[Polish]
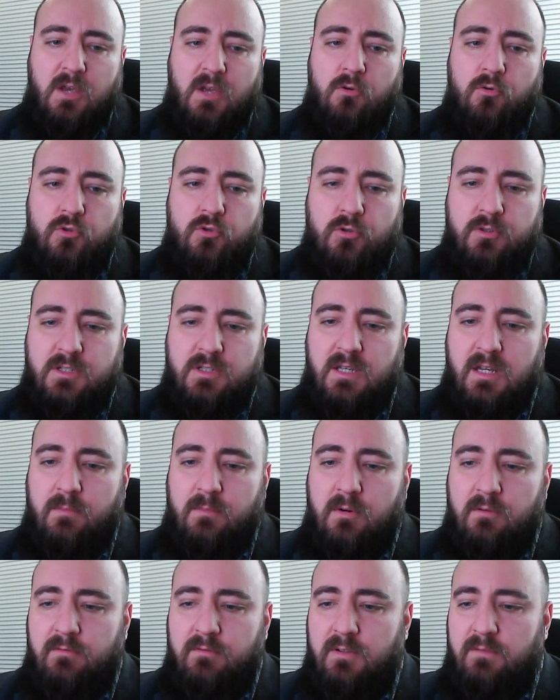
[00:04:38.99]
Urząd
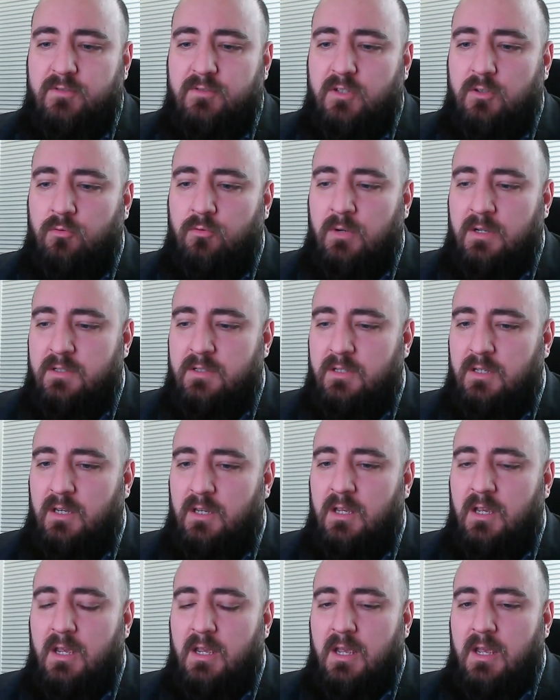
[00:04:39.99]
Skarbowy w
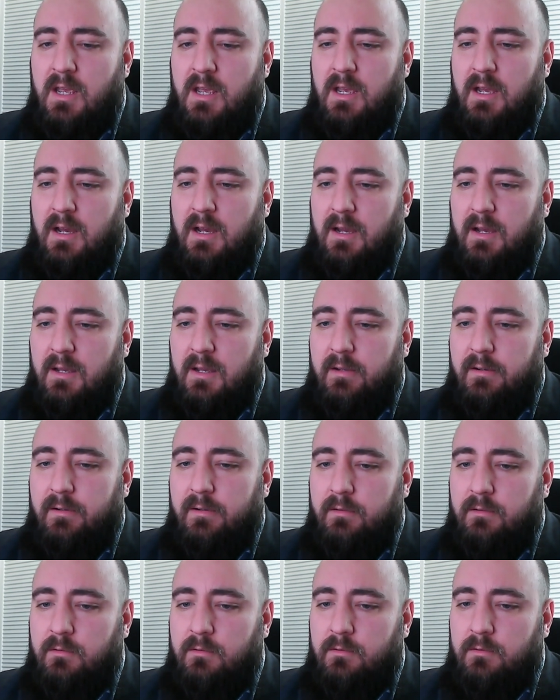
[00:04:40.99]
sytuacji e,
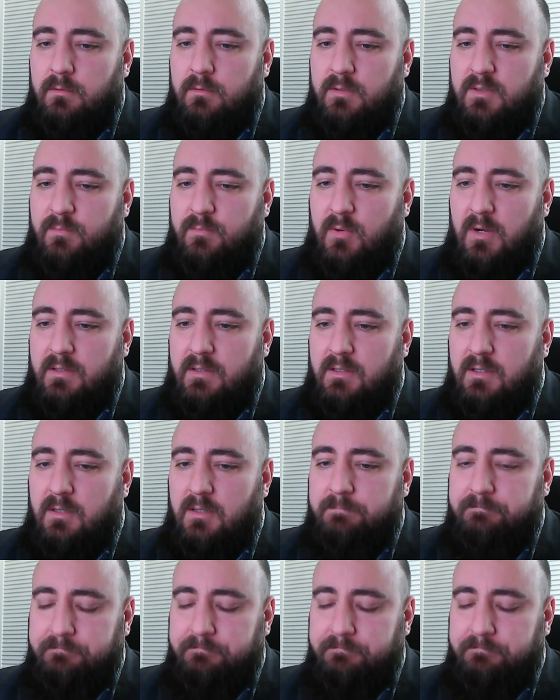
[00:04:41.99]
spłaty